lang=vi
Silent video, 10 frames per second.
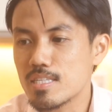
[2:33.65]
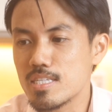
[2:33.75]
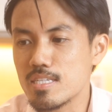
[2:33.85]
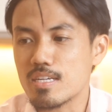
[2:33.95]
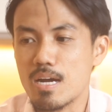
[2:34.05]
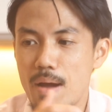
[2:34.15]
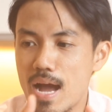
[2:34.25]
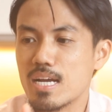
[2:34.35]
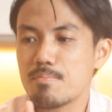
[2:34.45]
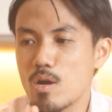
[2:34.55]
thì cả
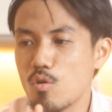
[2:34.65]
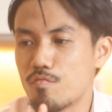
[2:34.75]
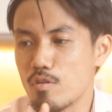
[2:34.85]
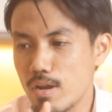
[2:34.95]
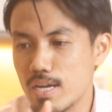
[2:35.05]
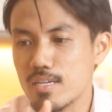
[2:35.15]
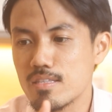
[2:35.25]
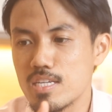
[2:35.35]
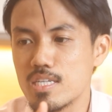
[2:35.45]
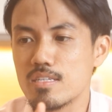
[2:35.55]
3 cái mã cổ phiếu này
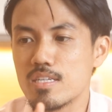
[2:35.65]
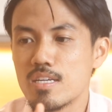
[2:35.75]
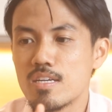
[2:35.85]
thì